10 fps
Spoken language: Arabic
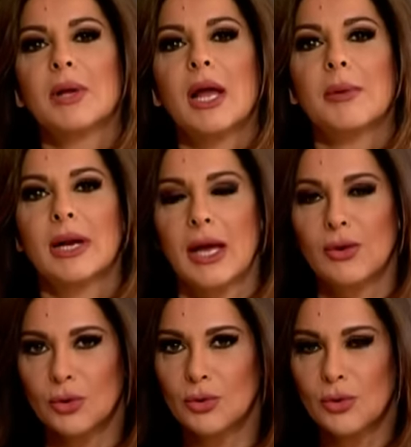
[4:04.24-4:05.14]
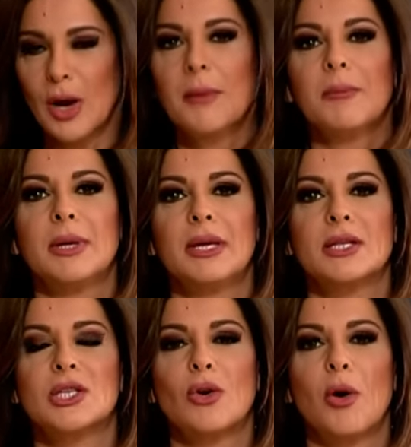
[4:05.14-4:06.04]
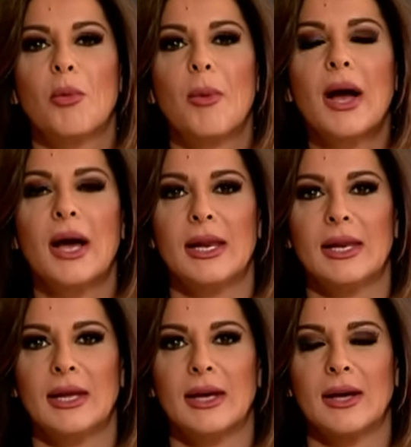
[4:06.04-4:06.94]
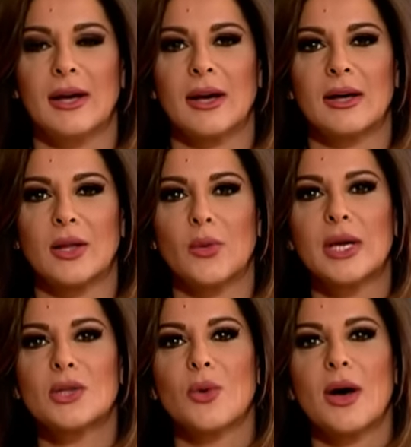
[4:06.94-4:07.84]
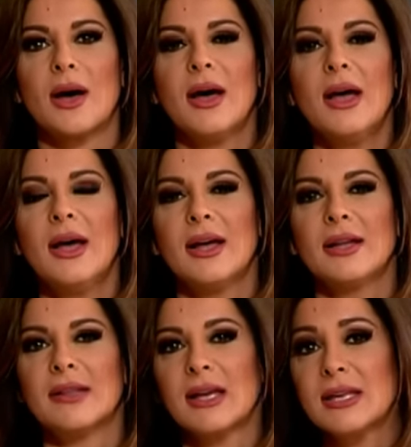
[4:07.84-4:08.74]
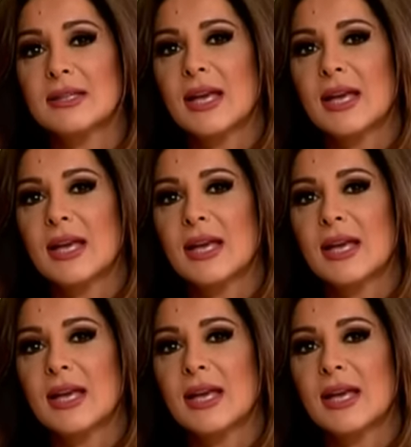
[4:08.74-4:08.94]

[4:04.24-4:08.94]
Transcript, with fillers: بالامر لانه يكونوا عم بيتجاوبوا مع هالخطوات والتاكيد